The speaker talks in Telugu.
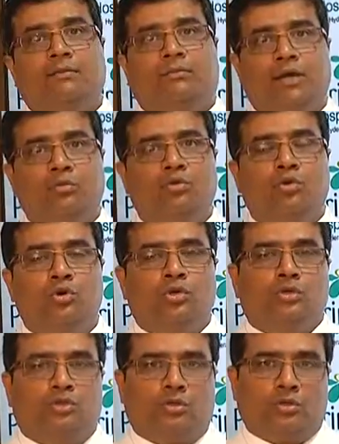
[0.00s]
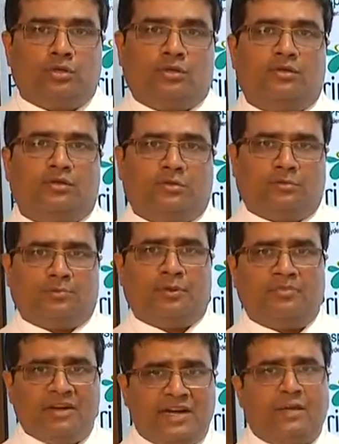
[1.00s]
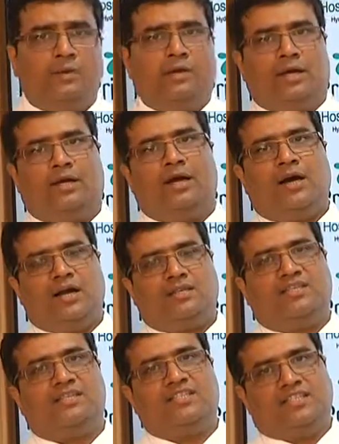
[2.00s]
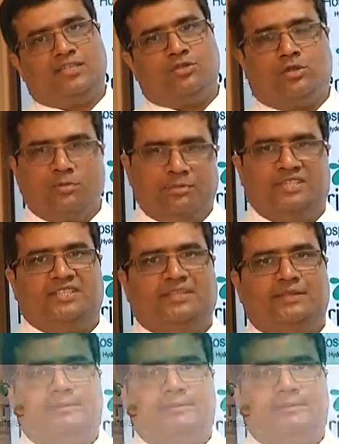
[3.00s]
మనము ప్రివెంటివ్గా హార్ట్ చెక్స్ చేయించుకోవడం మంచిది